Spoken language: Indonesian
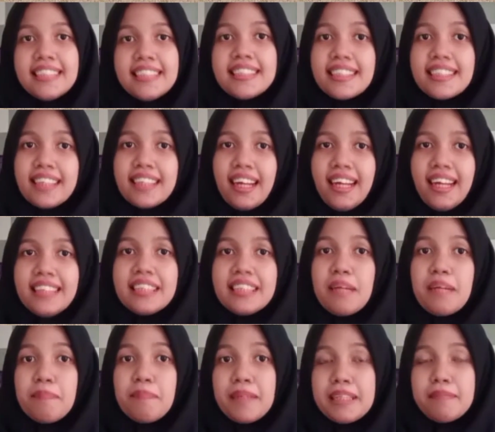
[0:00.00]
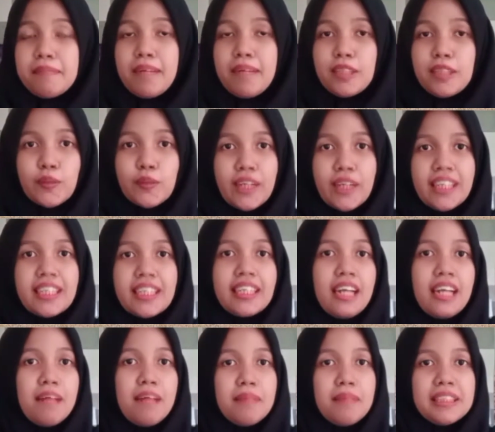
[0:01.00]
Setelah sampel dimasukkan ke
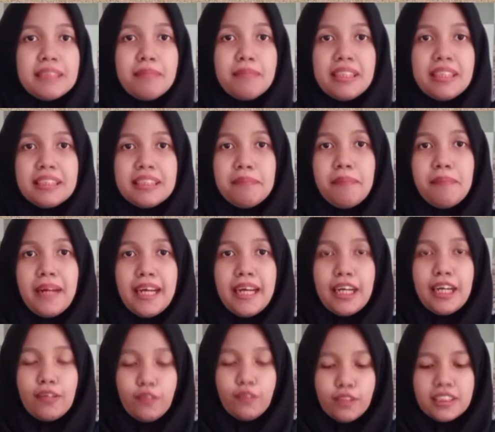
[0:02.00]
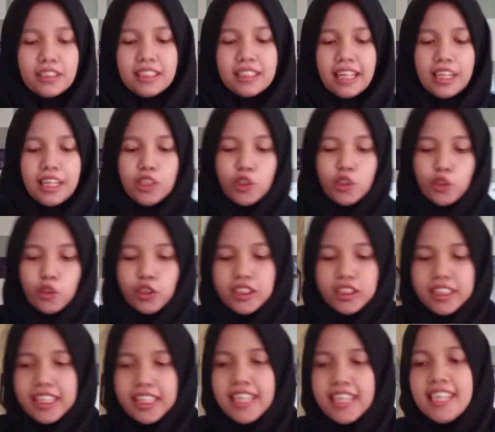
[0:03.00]
dalam masing-masing pelarut,
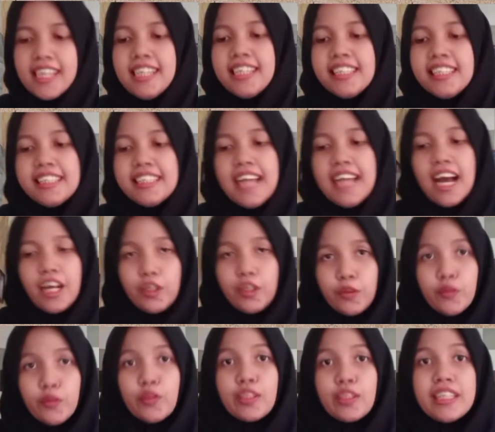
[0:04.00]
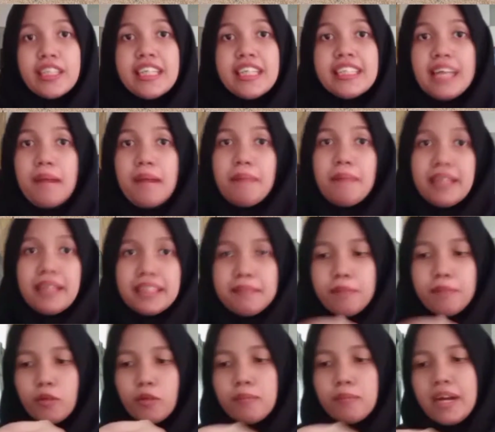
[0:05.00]
selanjutnya diaduk dan diamati
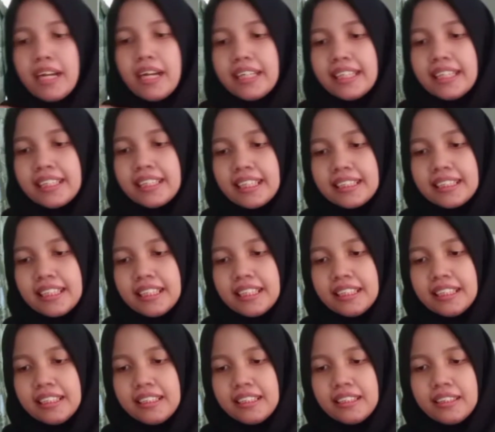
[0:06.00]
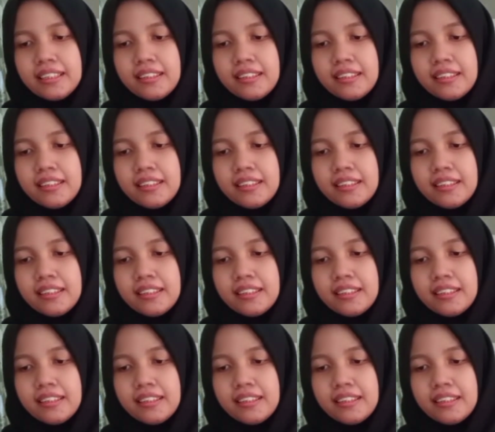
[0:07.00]
perubahan yang terjadi.